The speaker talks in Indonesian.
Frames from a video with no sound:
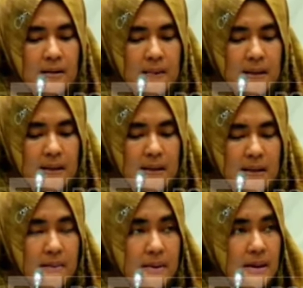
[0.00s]
yang saya
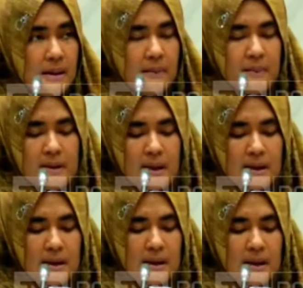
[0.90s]
hormati, beserta
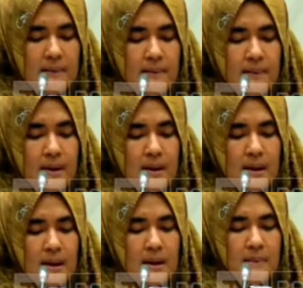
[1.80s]
pejarannya.
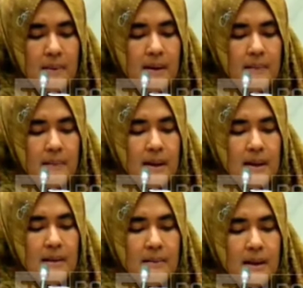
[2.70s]
Ada beberapa
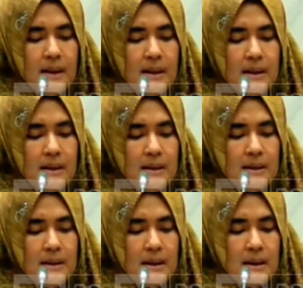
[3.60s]
hal yang menarik
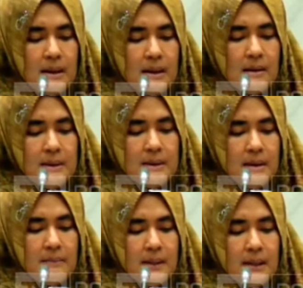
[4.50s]
yang akan kami
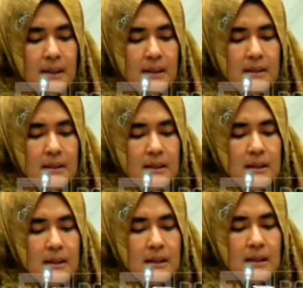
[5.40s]
sampaikan.
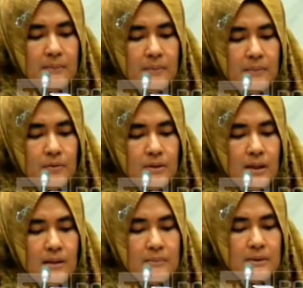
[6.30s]
Kami
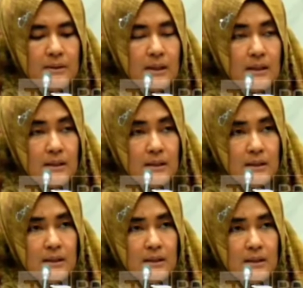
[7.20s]
berusaha
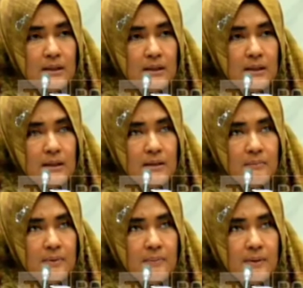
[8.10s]
mencari
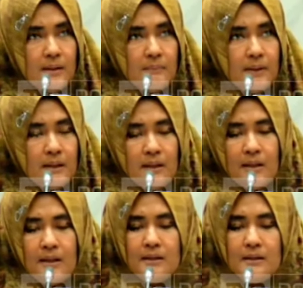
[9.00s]
beberapa
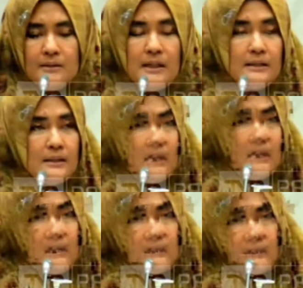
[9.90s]

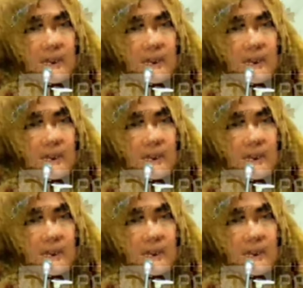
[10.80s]
data